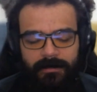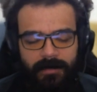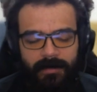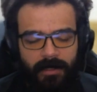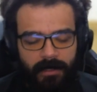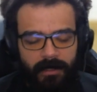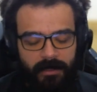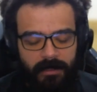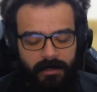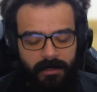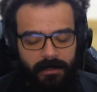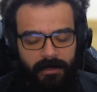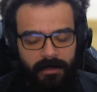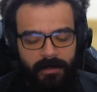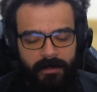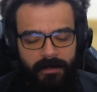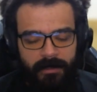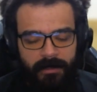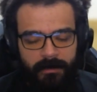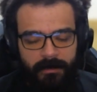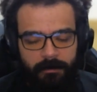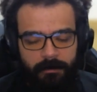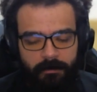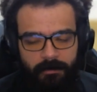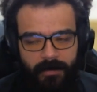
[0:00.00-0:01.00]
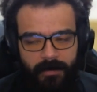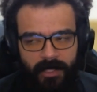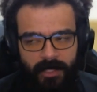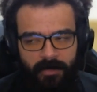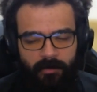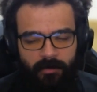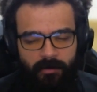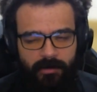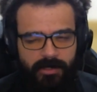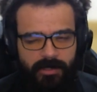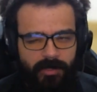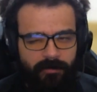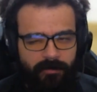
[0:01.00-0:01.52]
a, a, eu
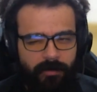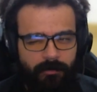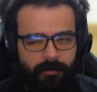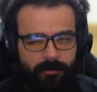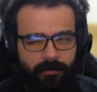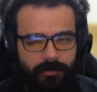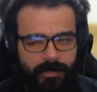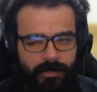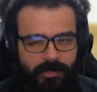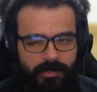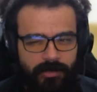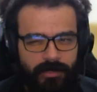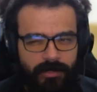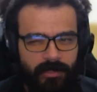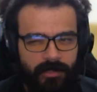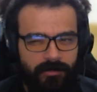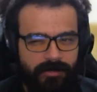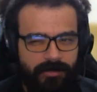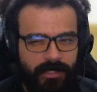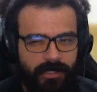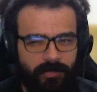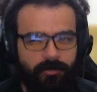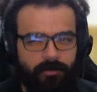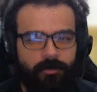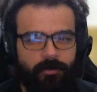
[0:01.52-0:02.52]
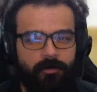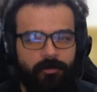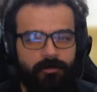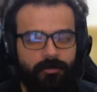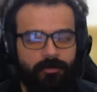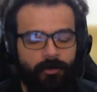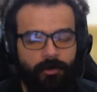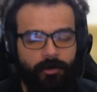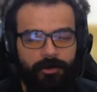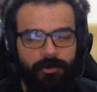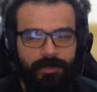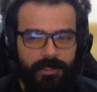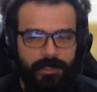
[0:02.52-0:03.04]
não consigo ver isso dando certo com
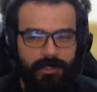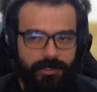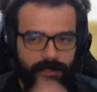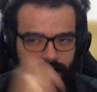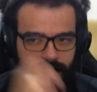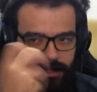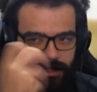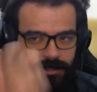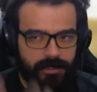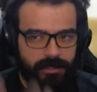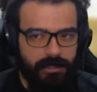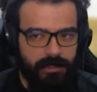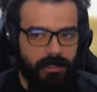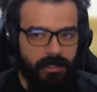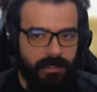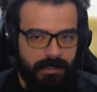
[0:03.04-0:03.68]
muita gente,